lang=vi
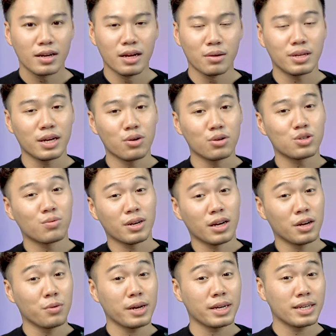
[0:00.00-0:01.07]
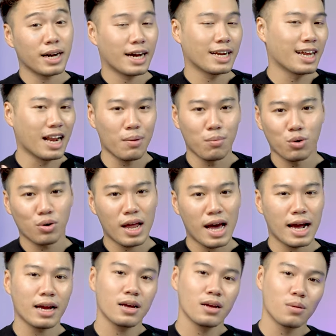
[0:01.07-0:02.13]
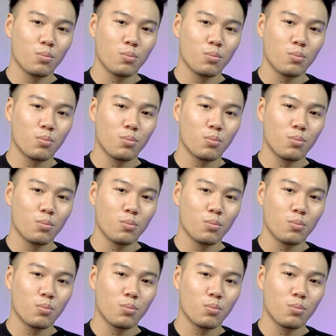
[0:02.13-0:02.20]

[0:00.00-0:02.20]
nếu thấy nội dung này hữu ích hãy để lại một nút like